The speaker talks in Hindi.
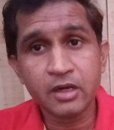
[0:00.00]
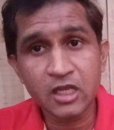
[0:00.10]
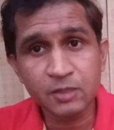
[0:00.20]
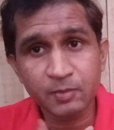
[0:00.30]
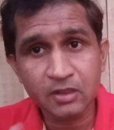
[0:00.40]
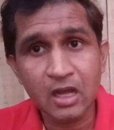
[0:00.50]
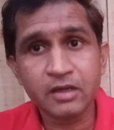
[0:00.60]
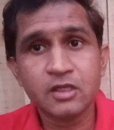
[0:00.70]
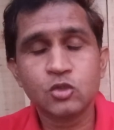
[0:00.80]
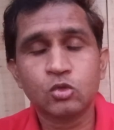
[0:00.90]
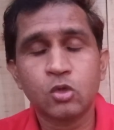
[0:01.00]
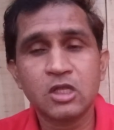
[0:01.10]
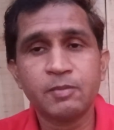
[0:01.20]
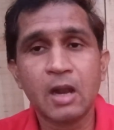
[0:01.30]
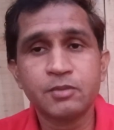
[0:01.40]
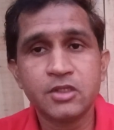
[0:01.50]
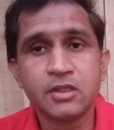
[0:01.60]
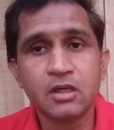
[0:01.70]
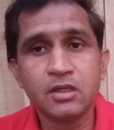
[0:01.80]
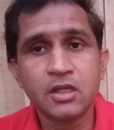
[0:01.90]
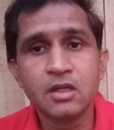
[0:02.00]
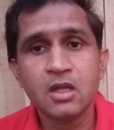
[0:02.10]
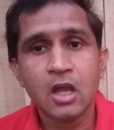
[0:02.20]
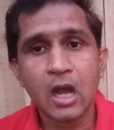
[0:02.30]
अनेक प्रकार की सुखों की प्राप्ति के लिए